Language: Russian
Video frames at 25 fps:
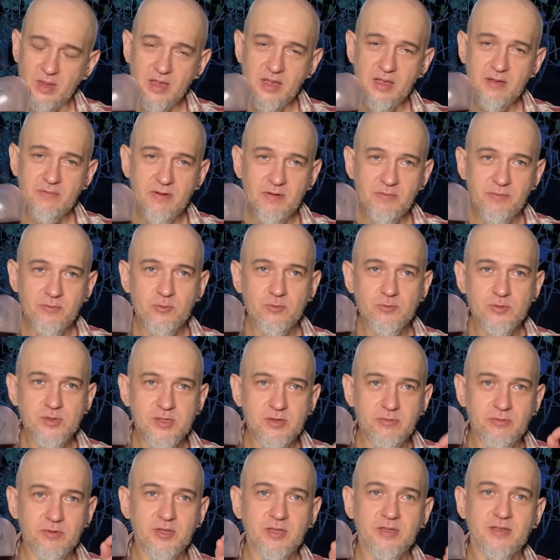И во
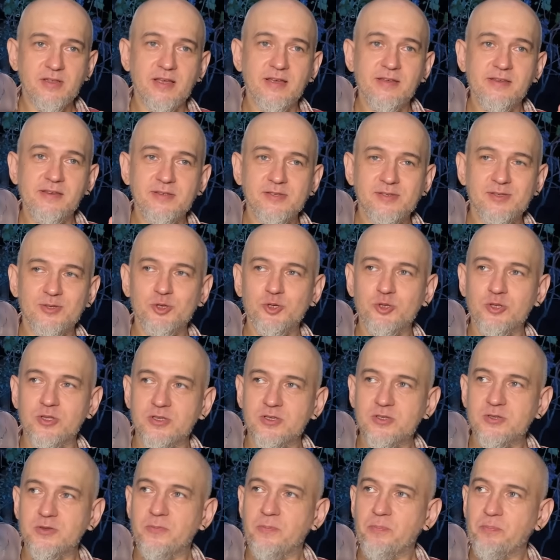вкусе вот эта
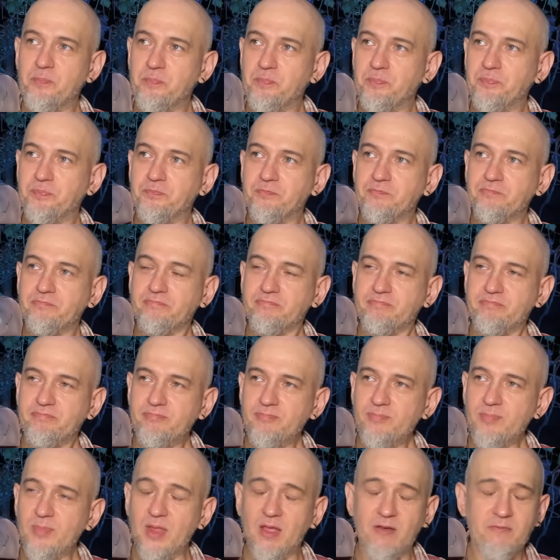ирисочность
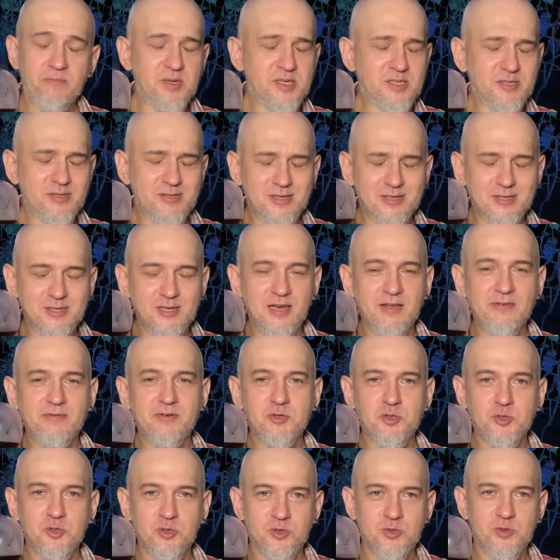вместе со
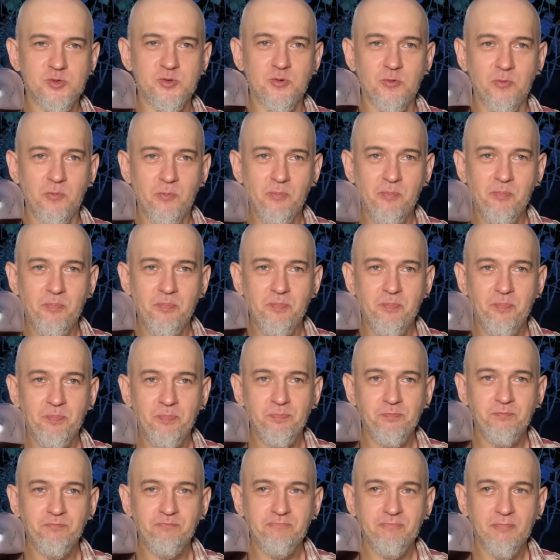сливочностью –
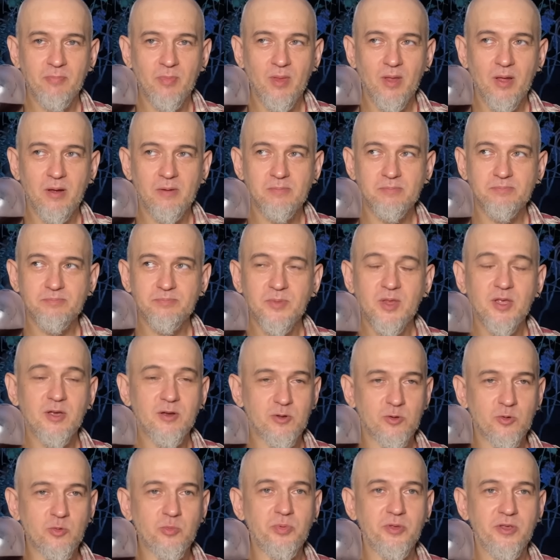и
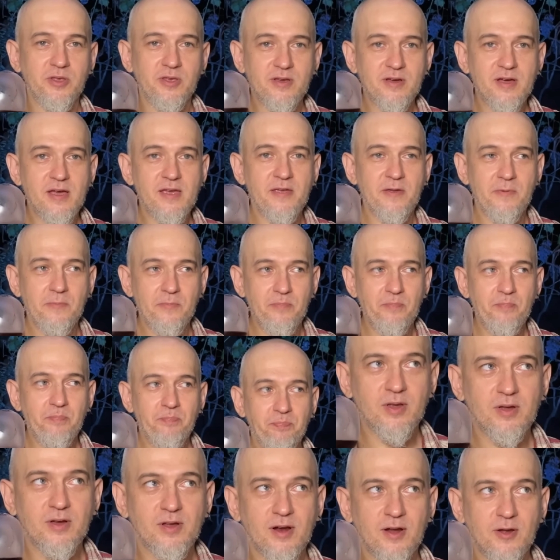клубникой
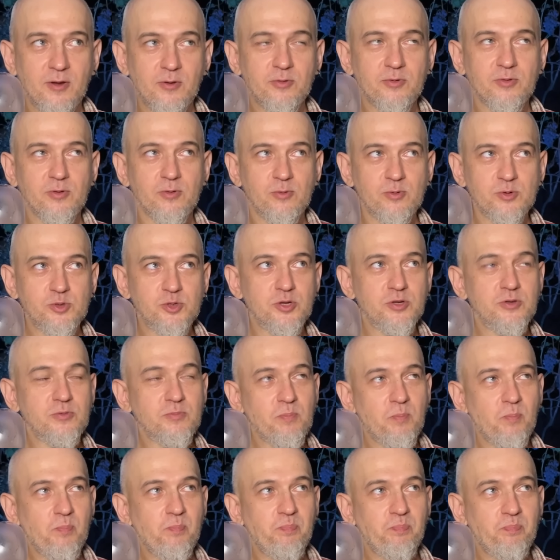играют
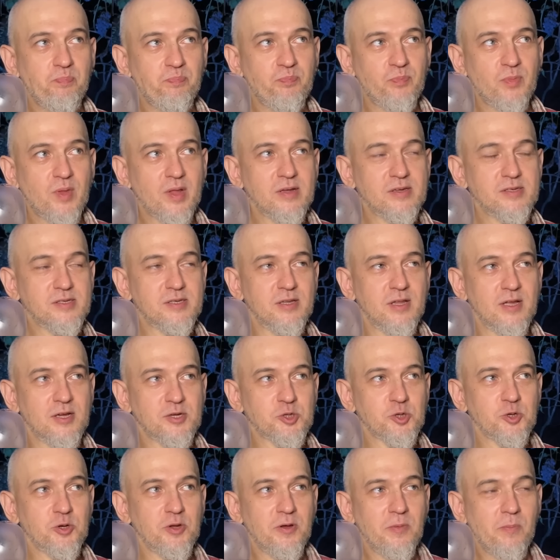очень
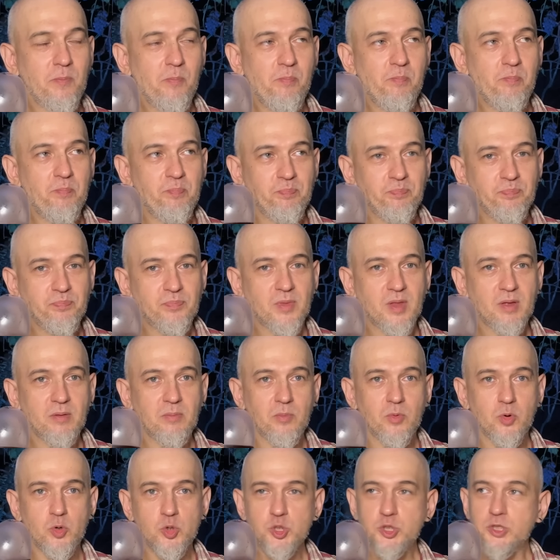слаженно,
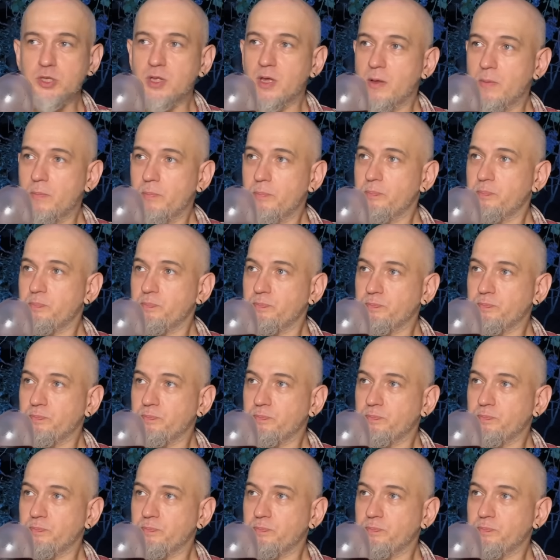мощно